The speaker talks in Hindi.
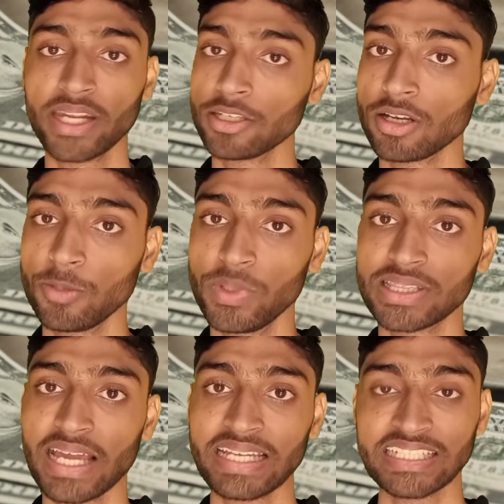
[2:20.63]
को टेन डॉलर
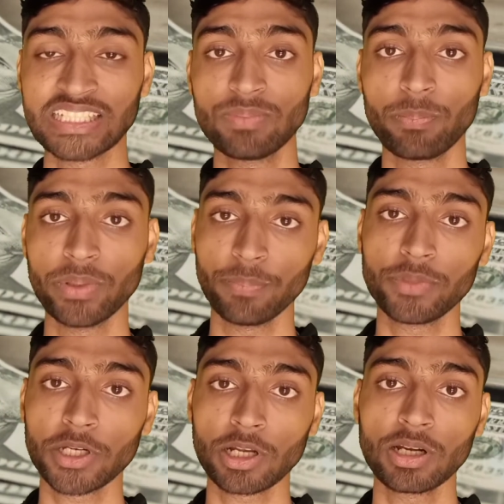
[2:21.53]
मिलता है किसी में
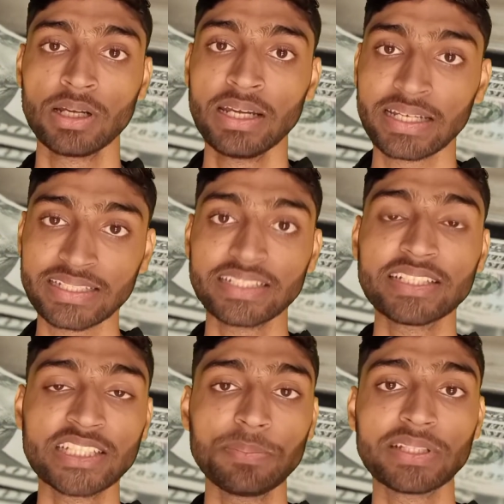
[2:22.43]
फिफ्टी डॉलर किसी
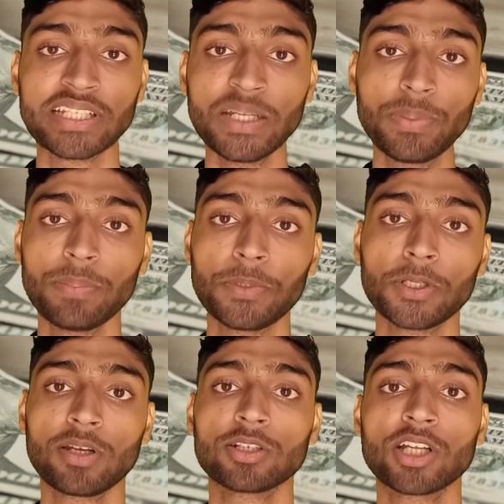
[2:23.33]
किसी में थ्री
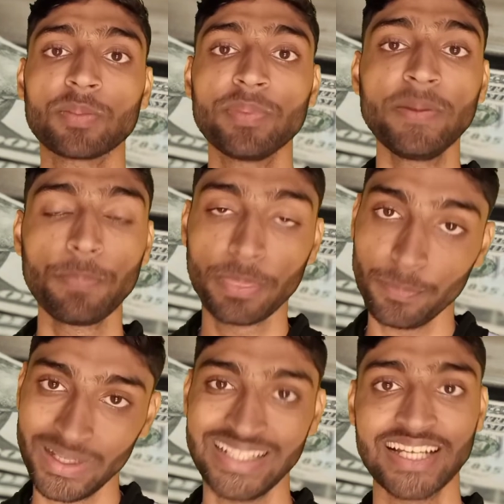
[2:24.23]
फिफ्टी डॉलर तक भी
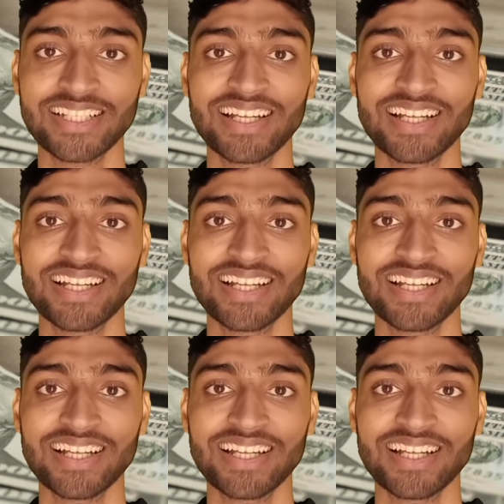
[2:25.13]
मिल